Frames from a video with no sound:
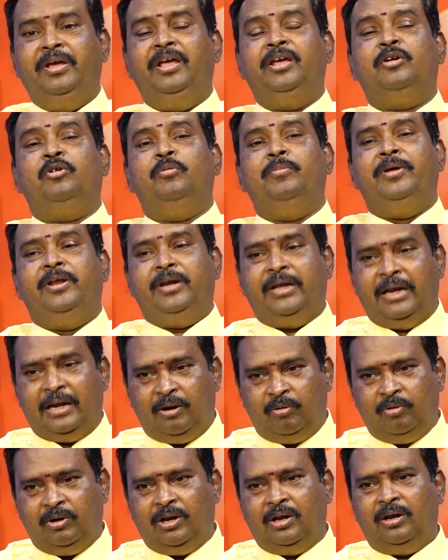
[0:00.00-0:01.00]
మీకు మీరు
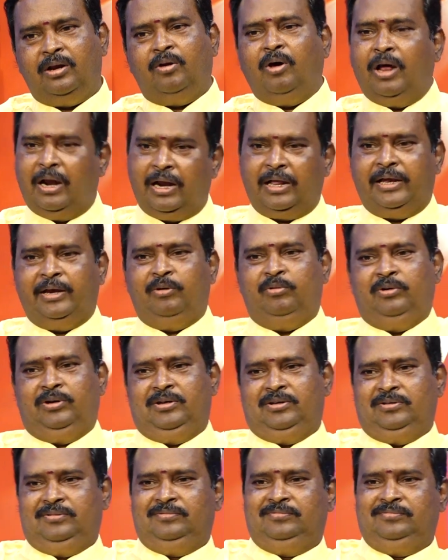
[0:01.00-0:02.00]
ఎలా ఉండాలో అలాగే ఉండాలి